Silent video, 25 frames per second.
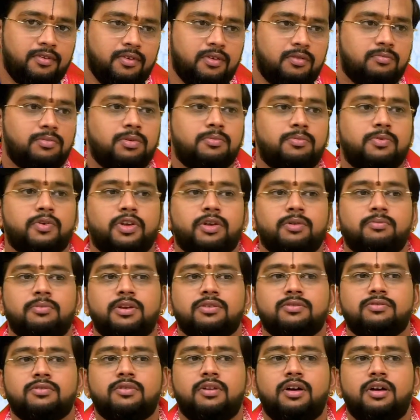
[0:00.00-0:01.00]
ரொம்ப
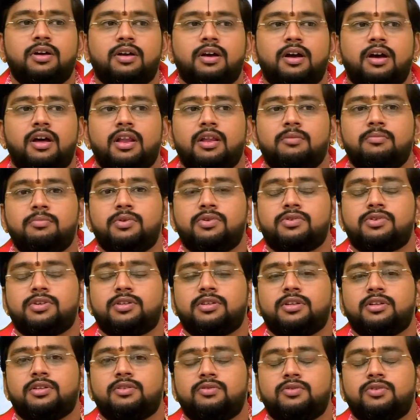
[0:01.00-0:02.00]
முக்கியமாக சொன்னால் காலபுருஷ
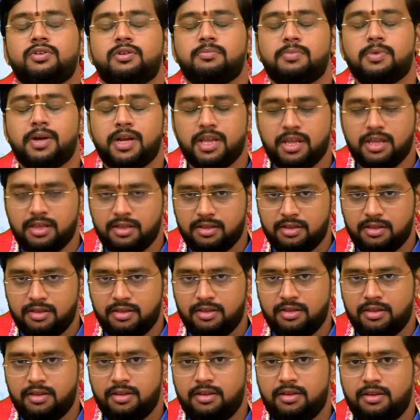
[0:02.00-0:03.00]
தத்துவத்தின்படி
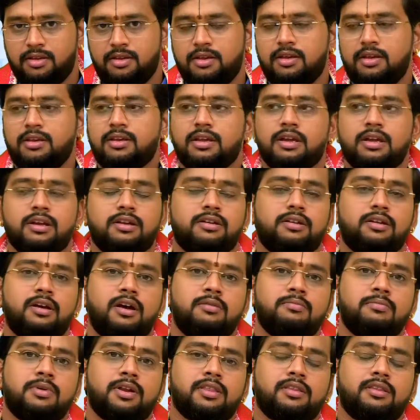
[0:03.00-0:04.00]

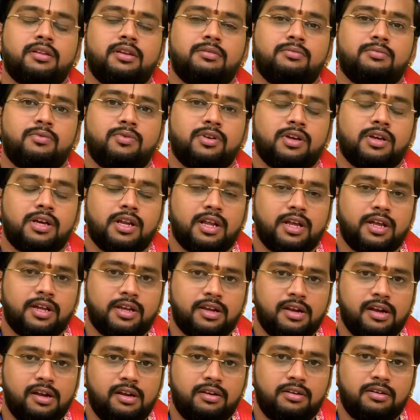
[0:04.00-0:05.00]
எட்டாம் இடத்துல மூணு
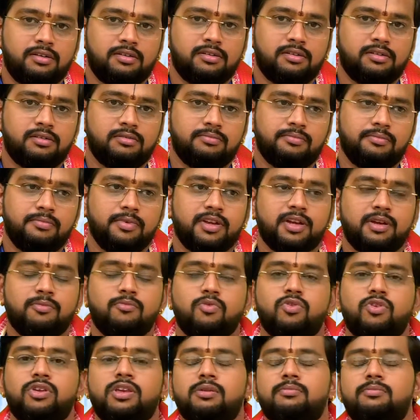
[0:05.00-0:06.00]
கிரகங்கள் மிக
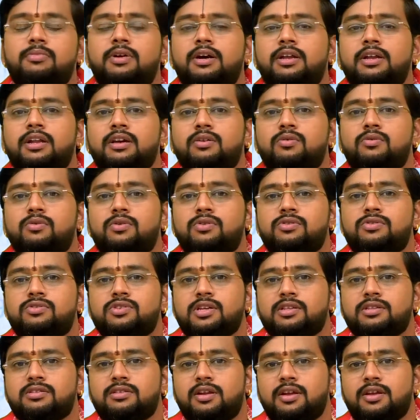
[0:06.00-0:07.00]
முக்கியமான குரு
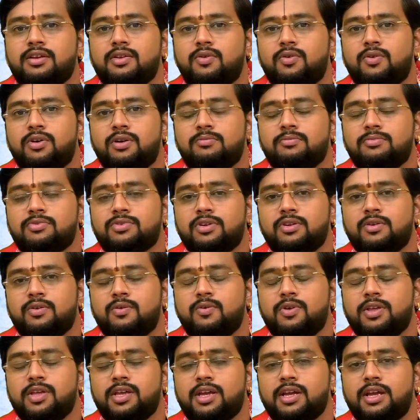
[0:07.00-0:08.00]
சந்திர யோகம்னு
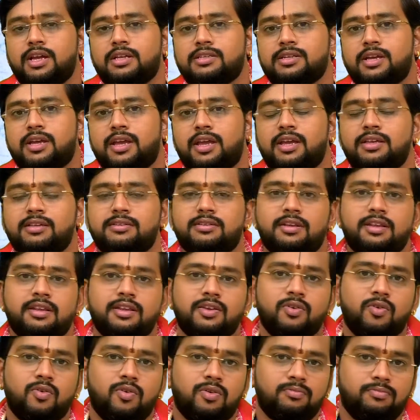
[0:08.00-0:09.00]
சொல்லக்கூடிய கஜகேசரி
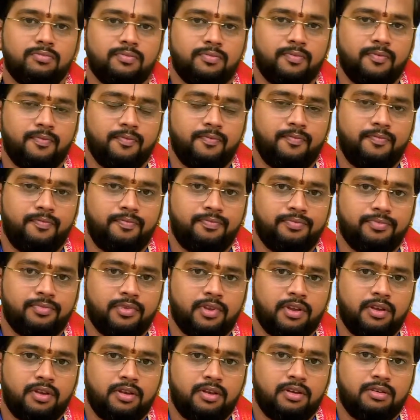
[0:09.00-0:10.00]
யோகம்
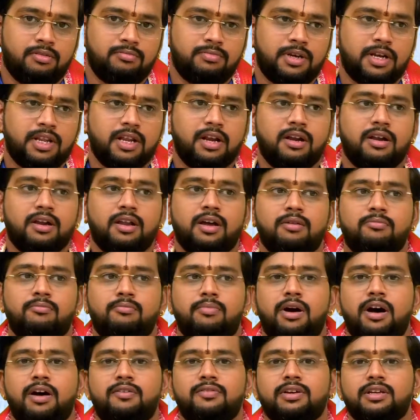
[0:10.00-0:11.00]
பன்னிரெண்டாம்
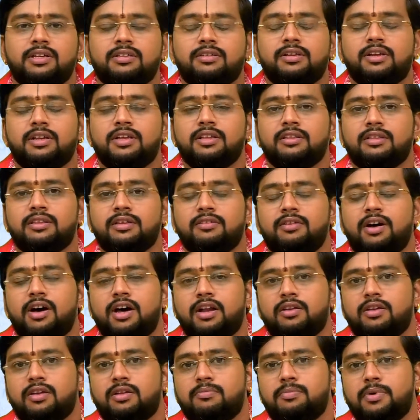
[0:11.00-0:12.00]
பாவகத்தில் இந்த
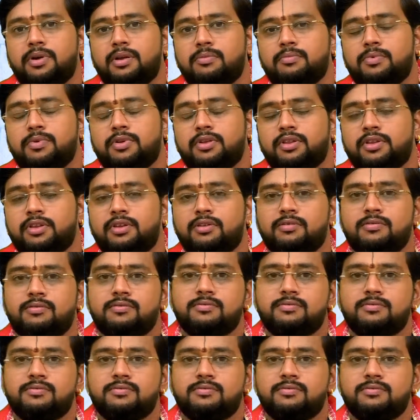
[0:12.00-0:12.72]
வாரம் ஏற்பட போகிறது